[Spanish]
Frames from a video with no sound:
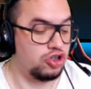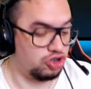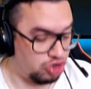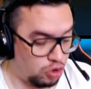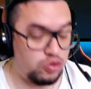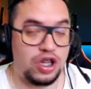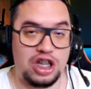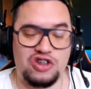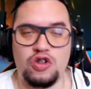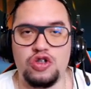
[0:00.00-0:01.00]
Yo
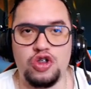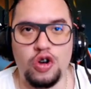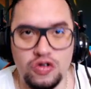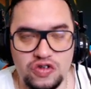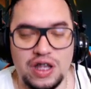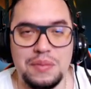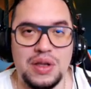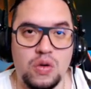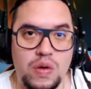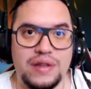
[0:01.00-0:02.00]
utilizo dos en
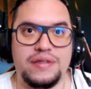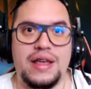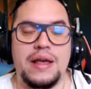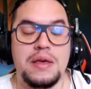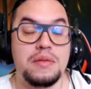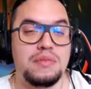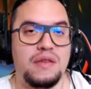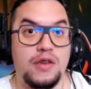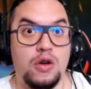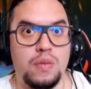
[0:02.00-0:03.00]
mi cuenta, me
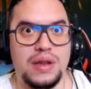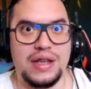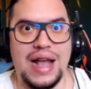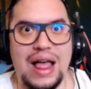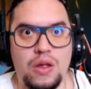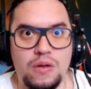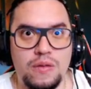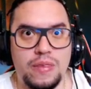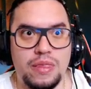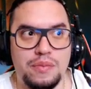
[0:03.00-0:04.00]
veo obligado,
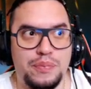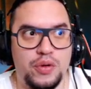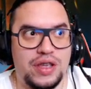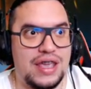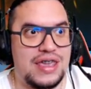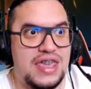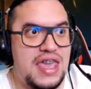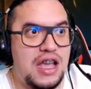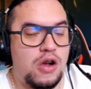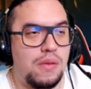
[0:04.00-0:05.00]
porque
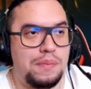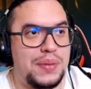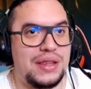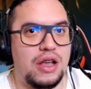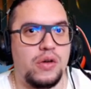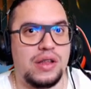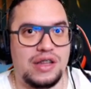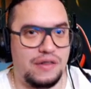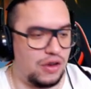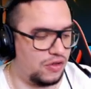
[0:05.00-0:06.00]
¿quién compite con
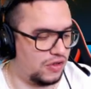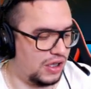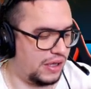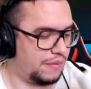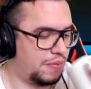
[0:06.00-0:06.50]
esa velocidad?